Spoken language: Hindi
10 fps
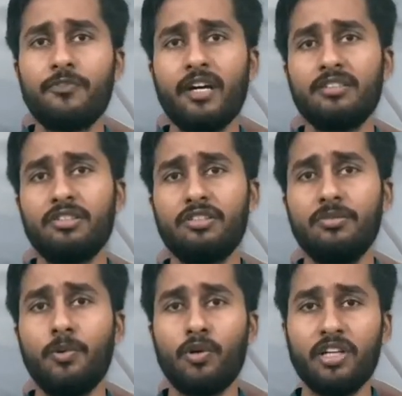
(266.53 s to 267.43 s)

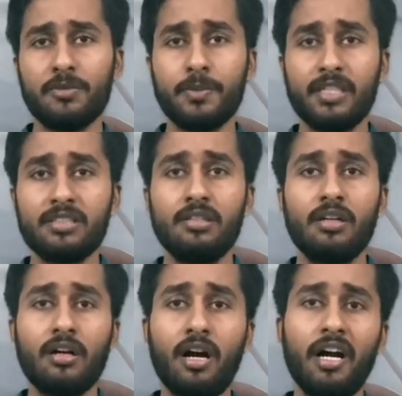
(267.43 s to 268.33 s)
फ्रांसीसी बॉर्डर पर
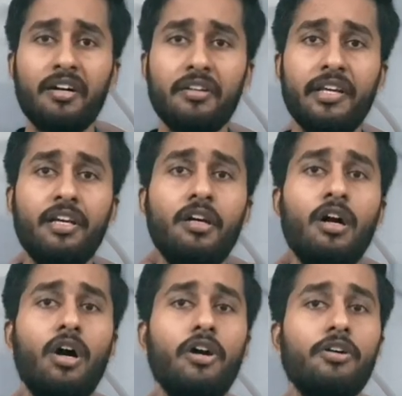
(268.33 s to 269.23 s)
गार्ड ने
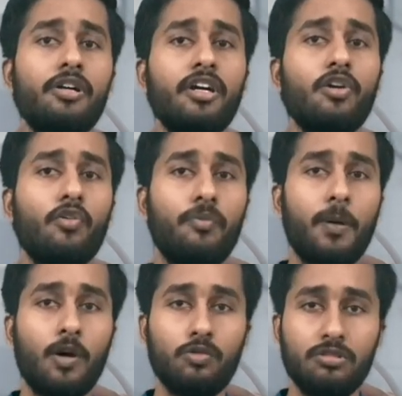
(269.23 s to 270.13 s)
हंड्रेड ऑफ
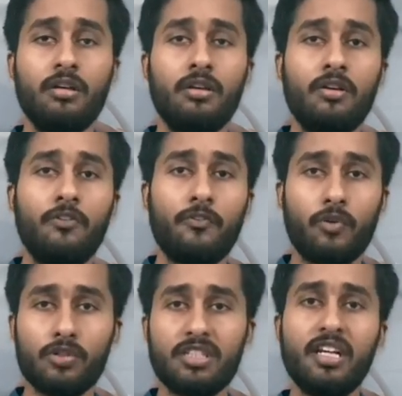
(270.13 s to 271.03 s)
पाउंड्स
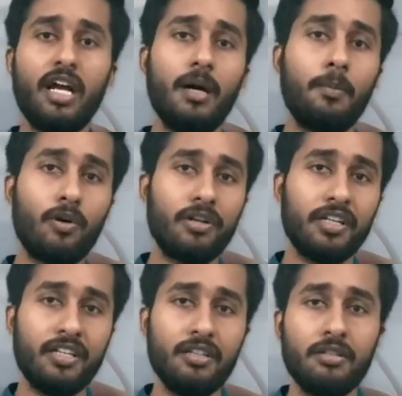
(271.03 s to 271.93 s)
फ्रोजन
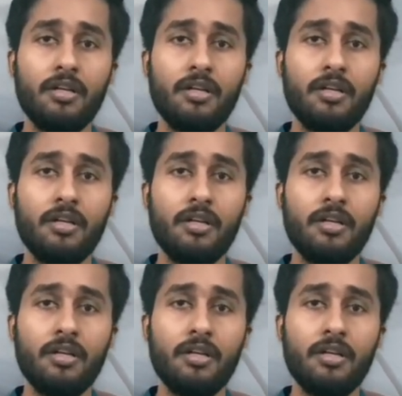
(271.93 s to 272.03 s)
एबोर्टेड